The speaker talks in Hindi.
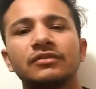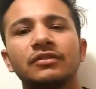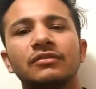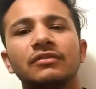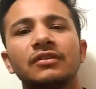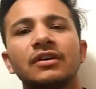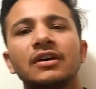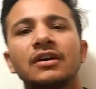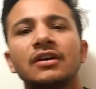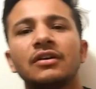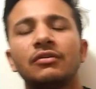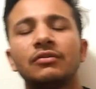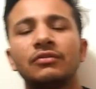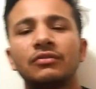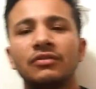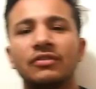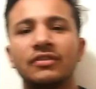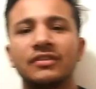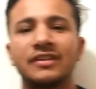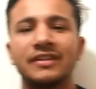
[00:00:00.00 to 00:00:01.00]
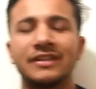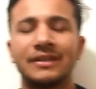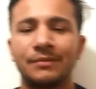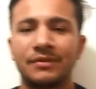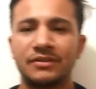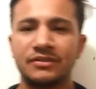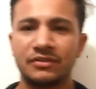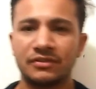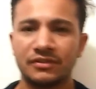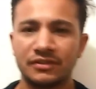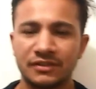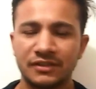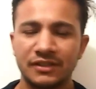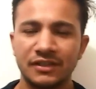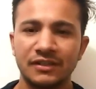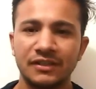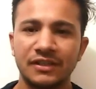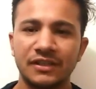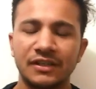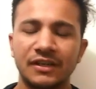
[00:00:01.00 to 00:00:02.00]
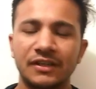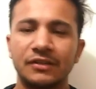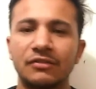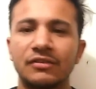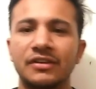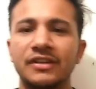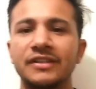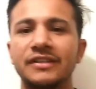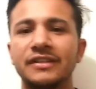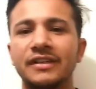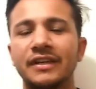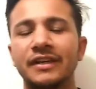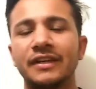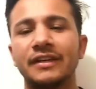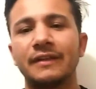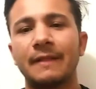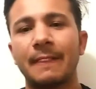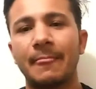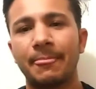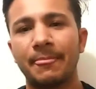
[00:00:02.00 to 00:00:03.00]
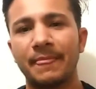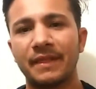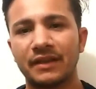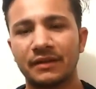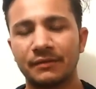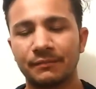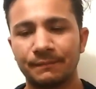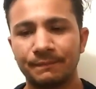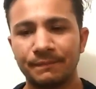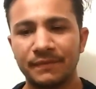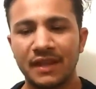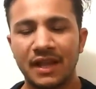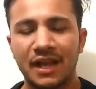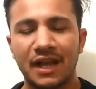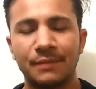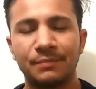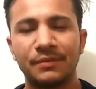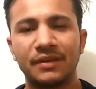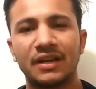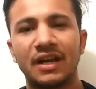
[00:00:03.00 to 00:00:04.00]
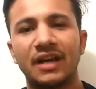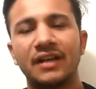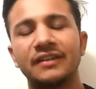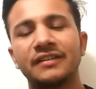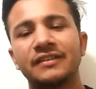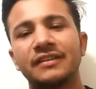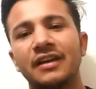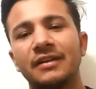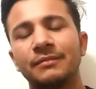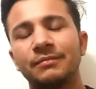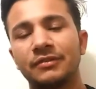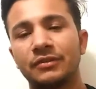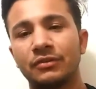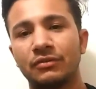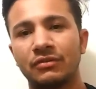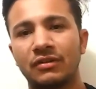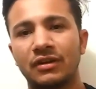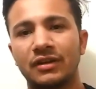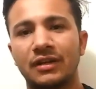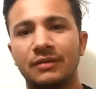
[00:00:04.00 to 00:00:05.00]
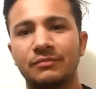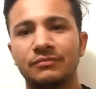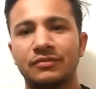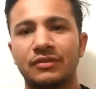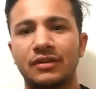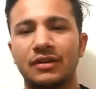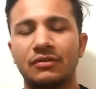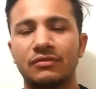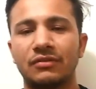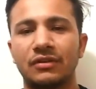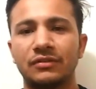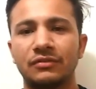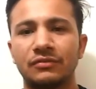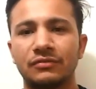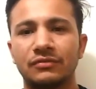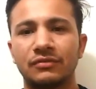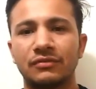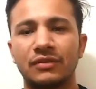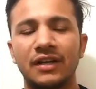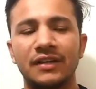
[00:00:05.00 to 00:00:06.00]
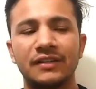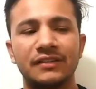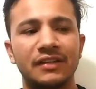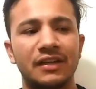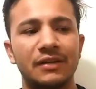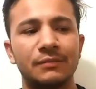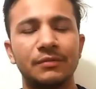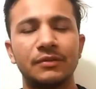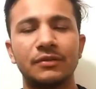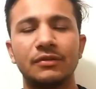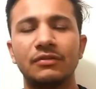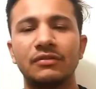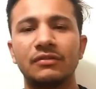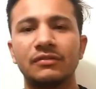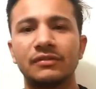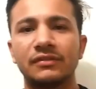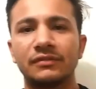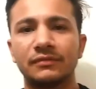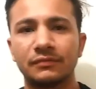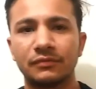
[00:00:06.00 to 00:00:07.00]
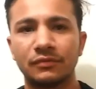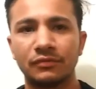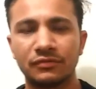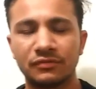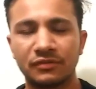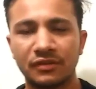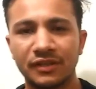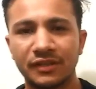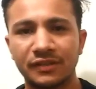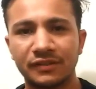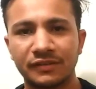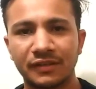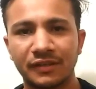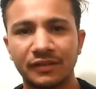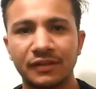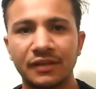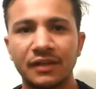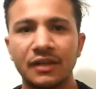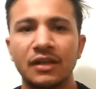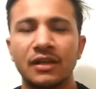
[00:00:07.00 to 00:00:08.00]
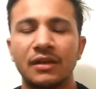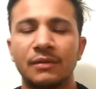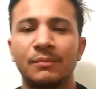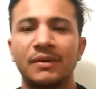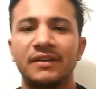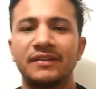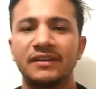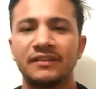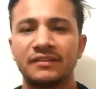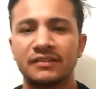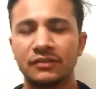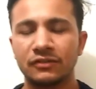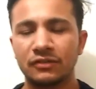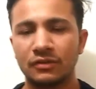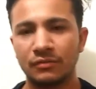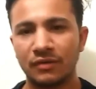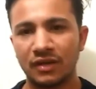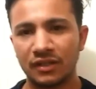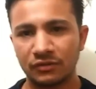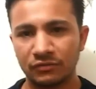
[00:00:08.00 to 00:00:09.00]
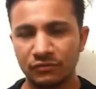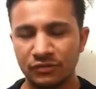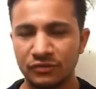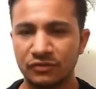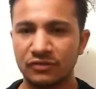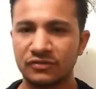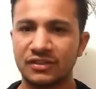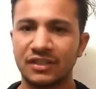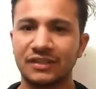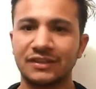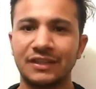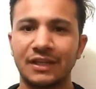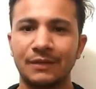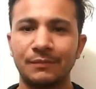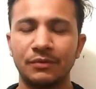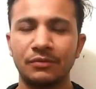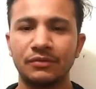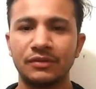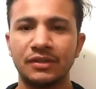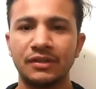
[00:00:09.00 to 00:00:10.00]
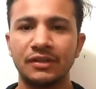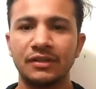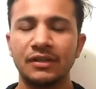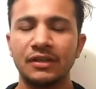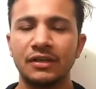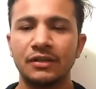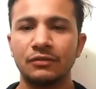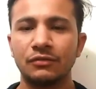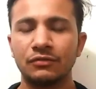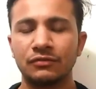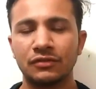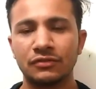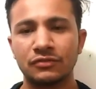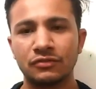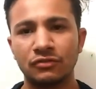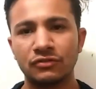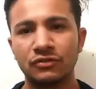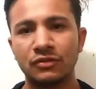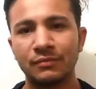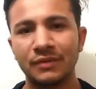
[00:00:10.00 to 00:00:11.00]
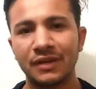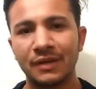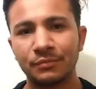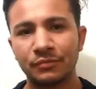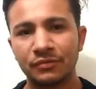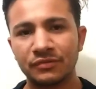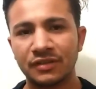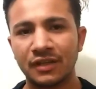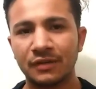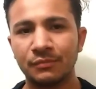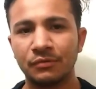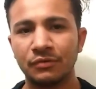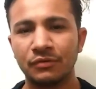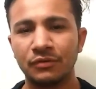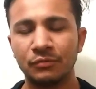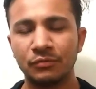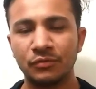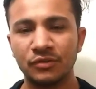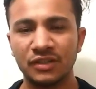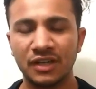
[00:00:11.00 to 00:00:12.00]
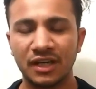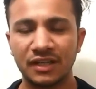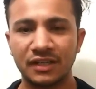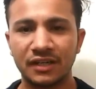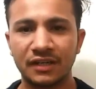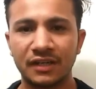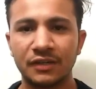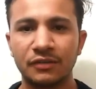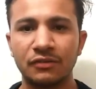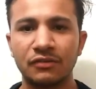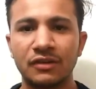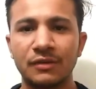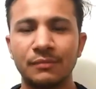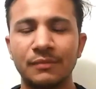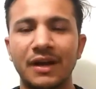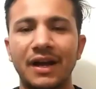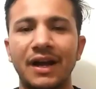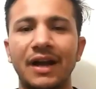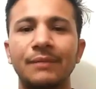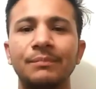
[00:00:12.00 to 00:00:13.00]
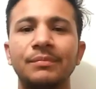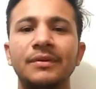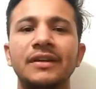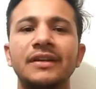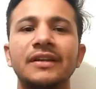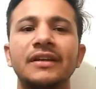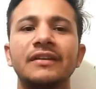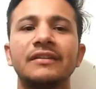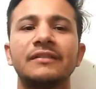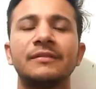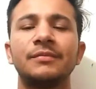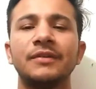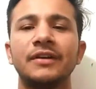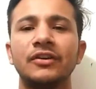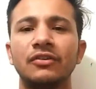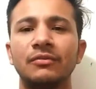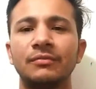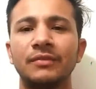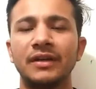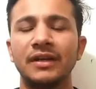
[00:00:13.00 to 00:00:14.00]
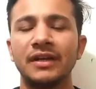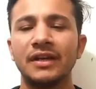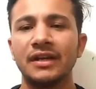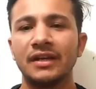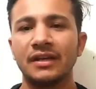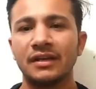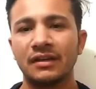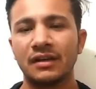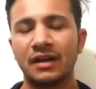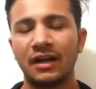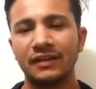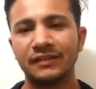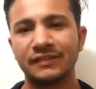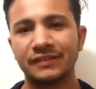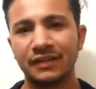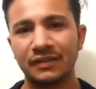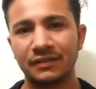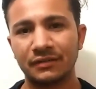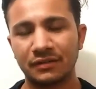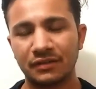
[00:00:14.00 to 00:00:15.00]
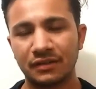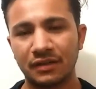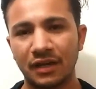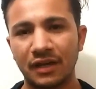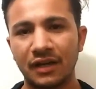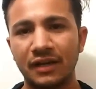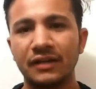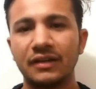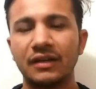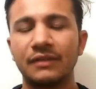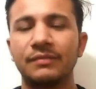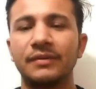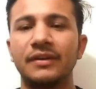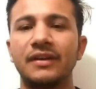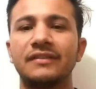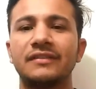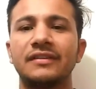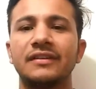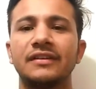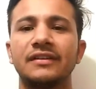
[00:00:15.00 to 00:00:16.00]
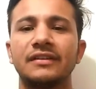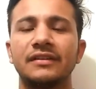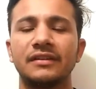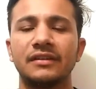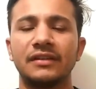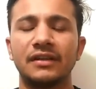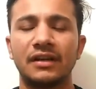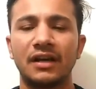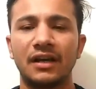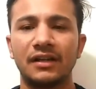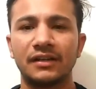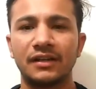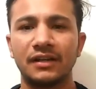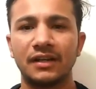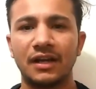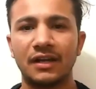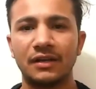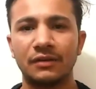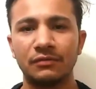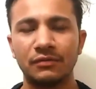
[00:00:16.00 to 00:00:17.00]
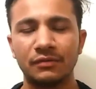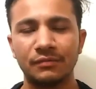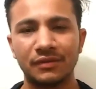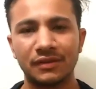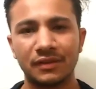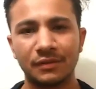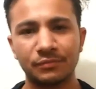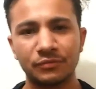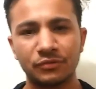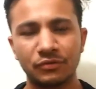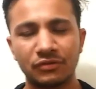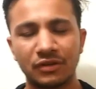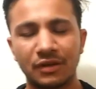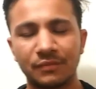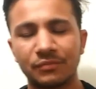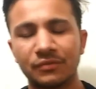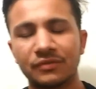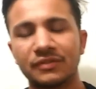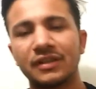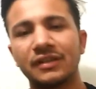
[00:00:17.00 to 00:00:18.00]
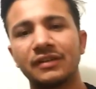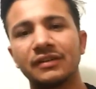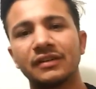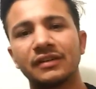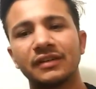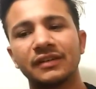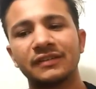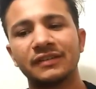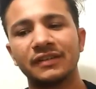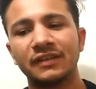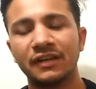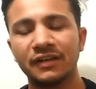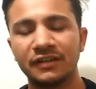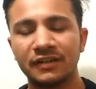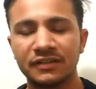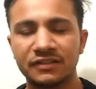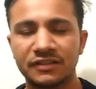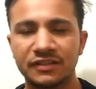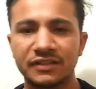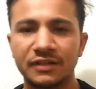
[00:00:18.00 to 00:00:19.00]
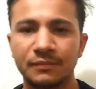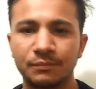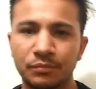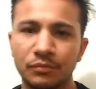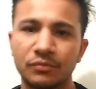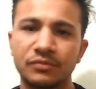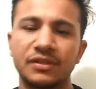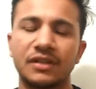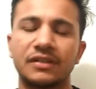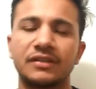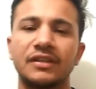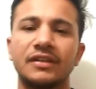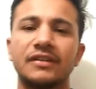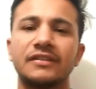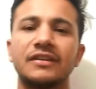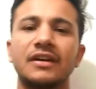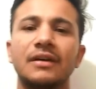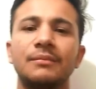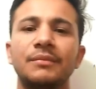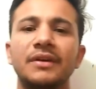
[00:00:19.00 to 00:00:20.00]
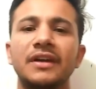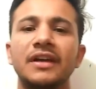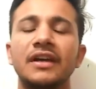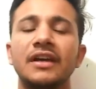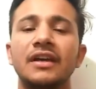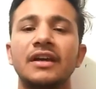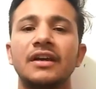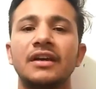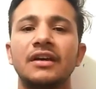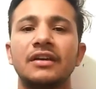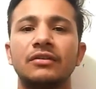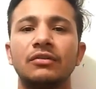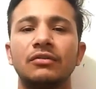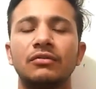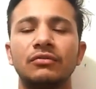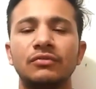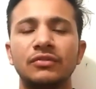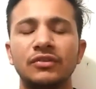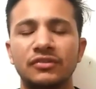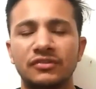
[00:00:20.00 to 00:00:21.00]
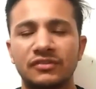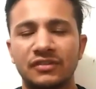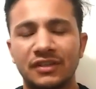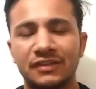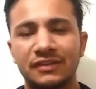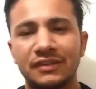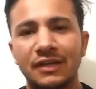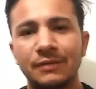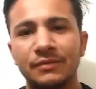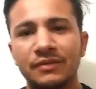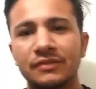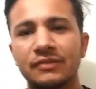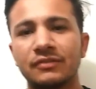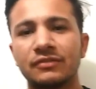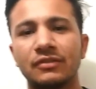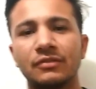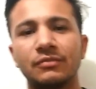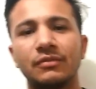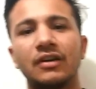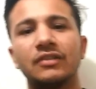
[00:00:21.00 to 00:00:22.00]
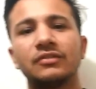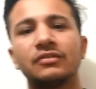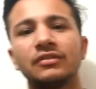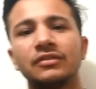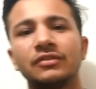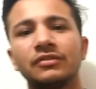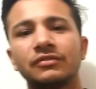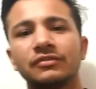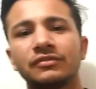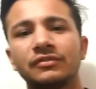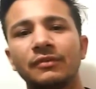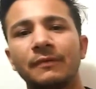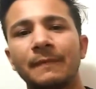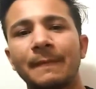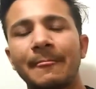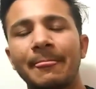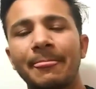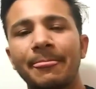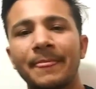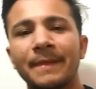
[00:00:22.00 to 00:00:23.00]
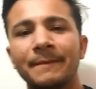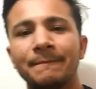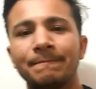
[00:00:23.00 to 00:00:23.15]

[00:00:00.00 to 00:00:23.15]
दोस्तों उनको इतनी तवज्जो इसलिए दी गई क्योंकि ये आपने खालिस्तान विद्रोह का नाम सुना होगा दोस्तों खालिस्तान विद्रोह दोस्तों ये सन वैसे इसकी शुरुआत 1970 में हुई थी दोस्तों जो जो मैं आपको सन बोलूँ वो याद रखें क्योंकि मैं आपके लिए इस वीडियो में खासकर करंट अफेयर से निकाल के लाया हूँ कि मतलब जो जो आपको सन इससे रिलेटेड चीजें पूछ सकते हैं एग्जाम में तो 1970 में इसकी शुरुआत हुई दोस्तों